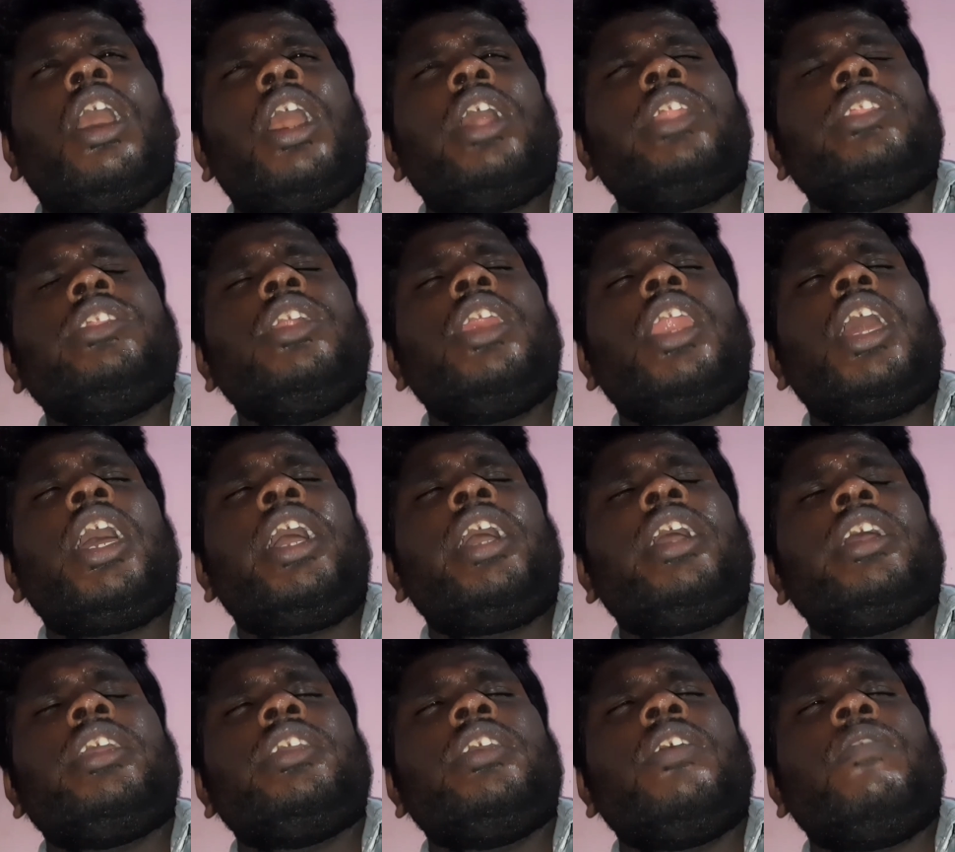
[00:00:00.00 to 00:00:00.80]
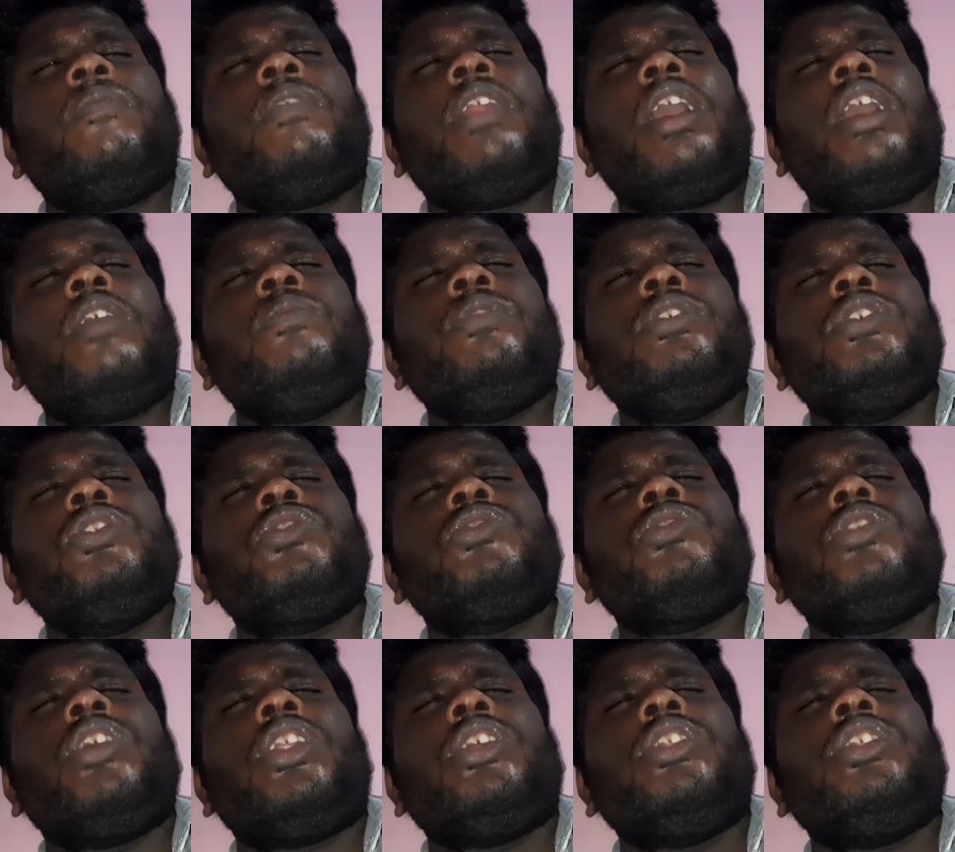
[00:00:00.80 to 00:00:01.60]
அதில் எவ்வளோ
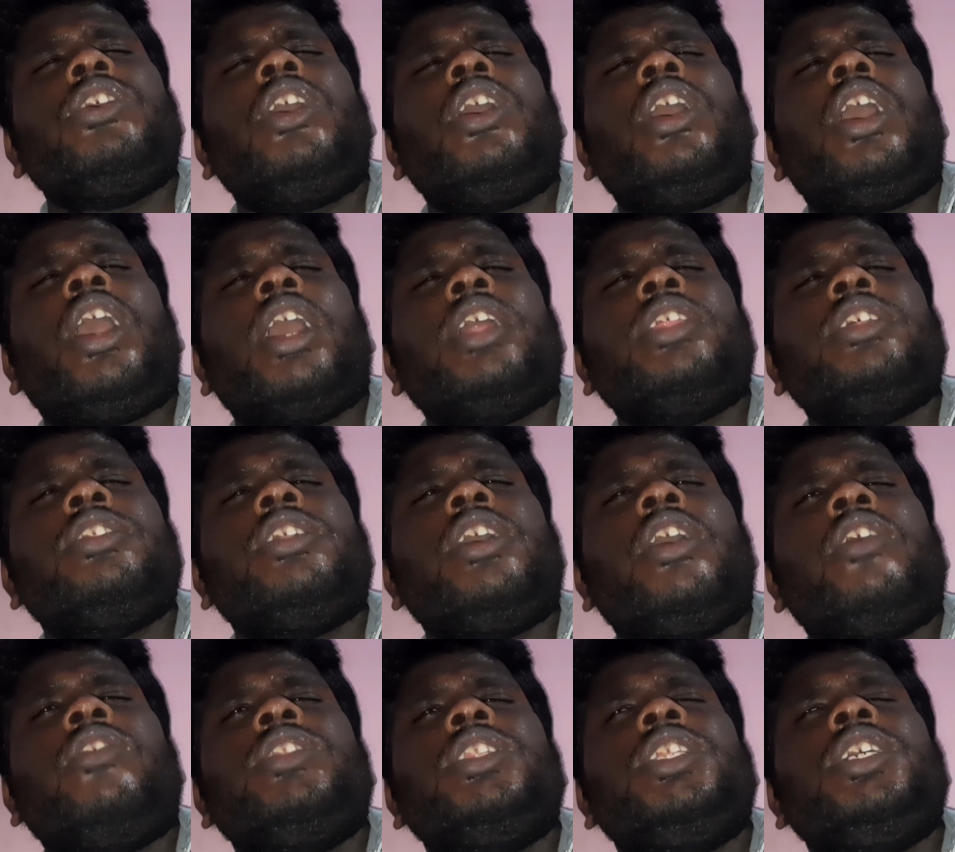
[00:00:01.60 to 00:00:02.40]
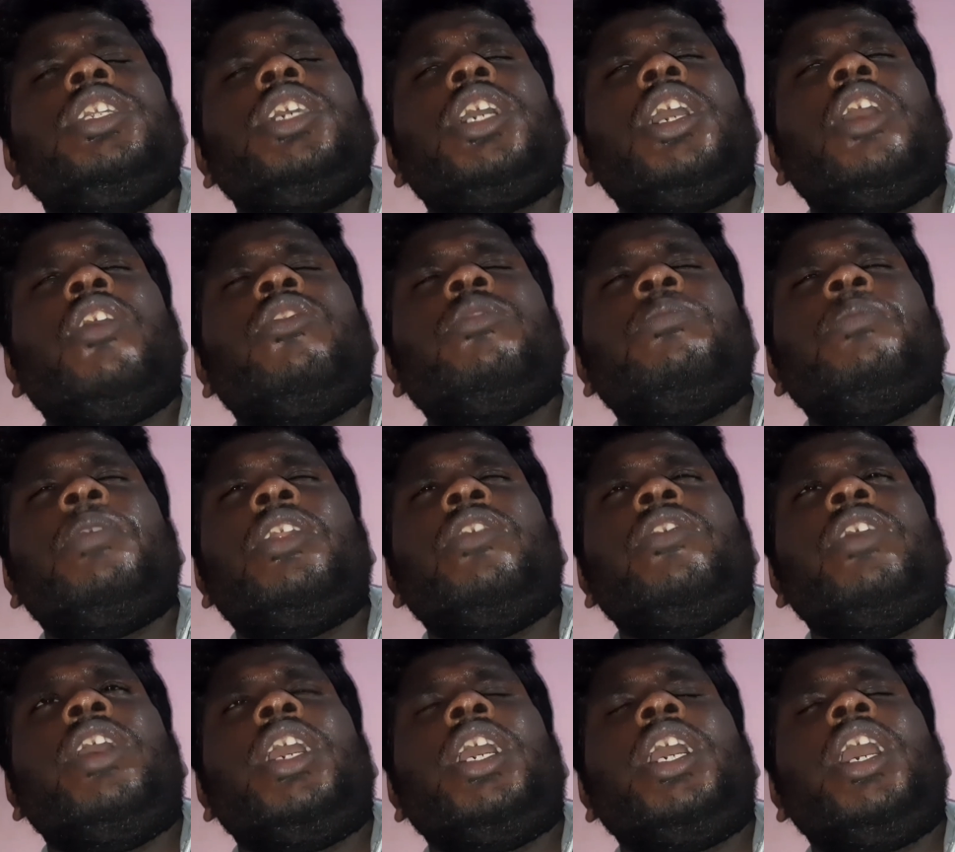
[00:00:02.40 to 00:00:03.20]
வியூஸ் வருதோ அதுதான் வந்துட்டு கவுண்ட்
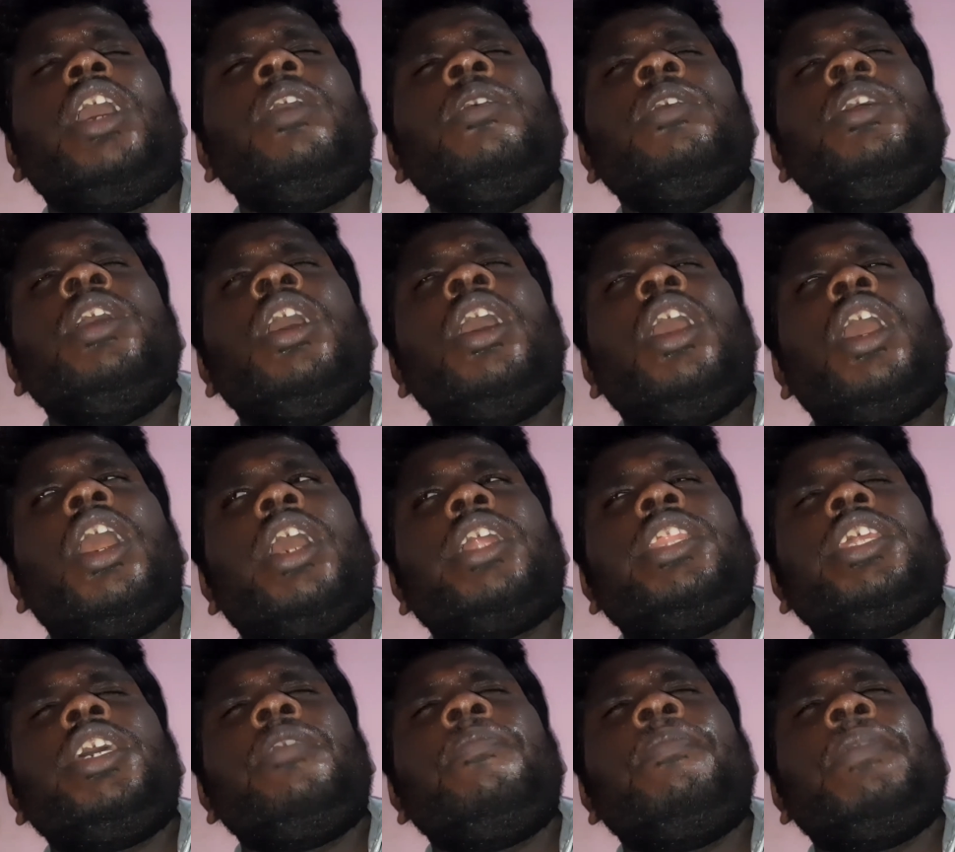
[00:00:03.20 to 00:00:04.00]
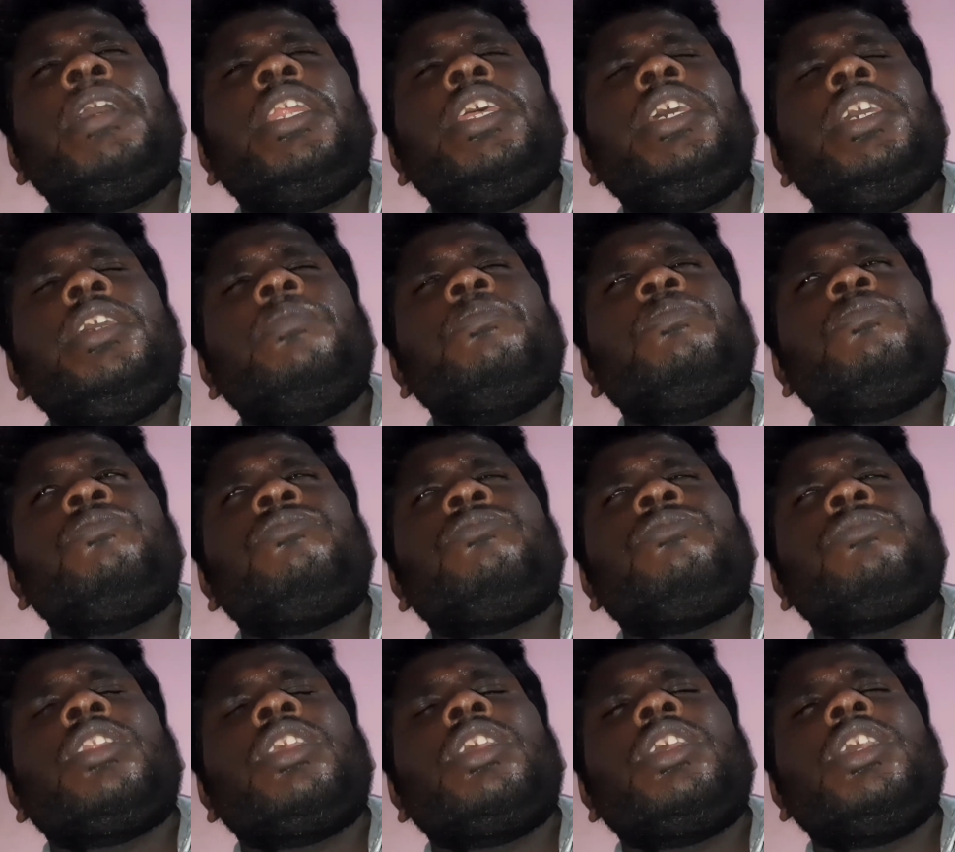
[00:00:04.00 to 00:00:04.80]
பண்ணுவாங்க அதே மாதிரி
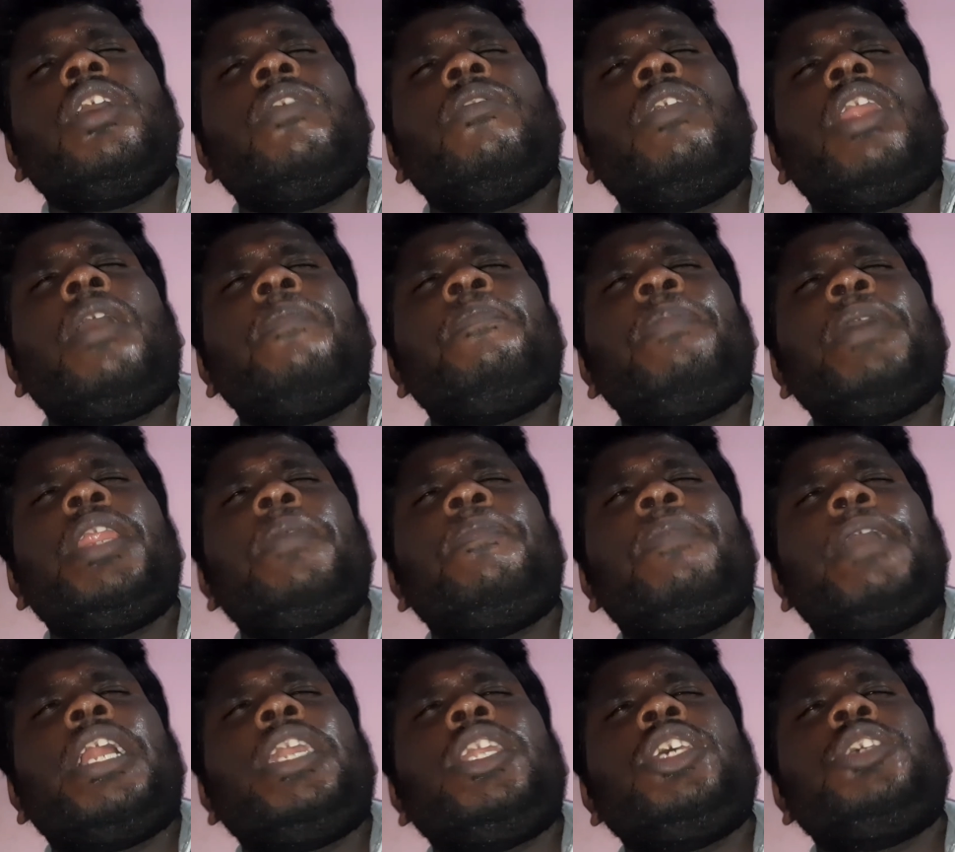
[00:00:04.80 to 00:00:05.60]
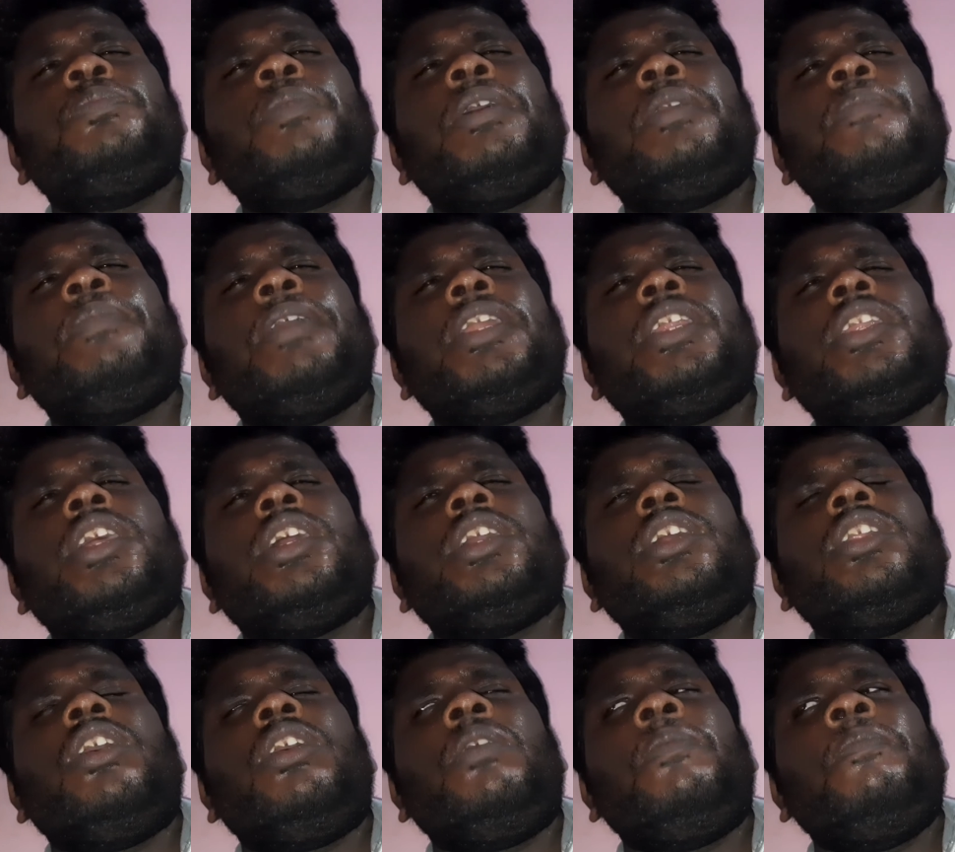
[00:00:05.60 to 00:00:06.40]
எவ்வளோ பேர் பார்ட்டிசிபேட்
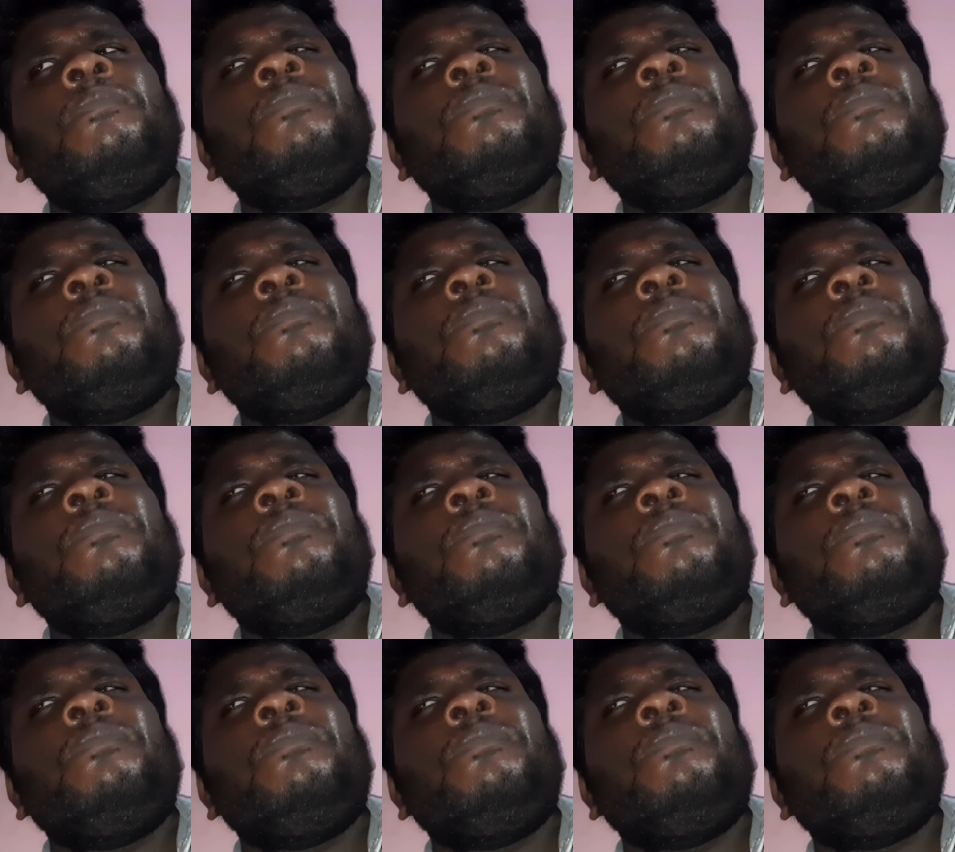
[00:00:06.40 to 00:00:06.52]
பண்ணுறீங்களோ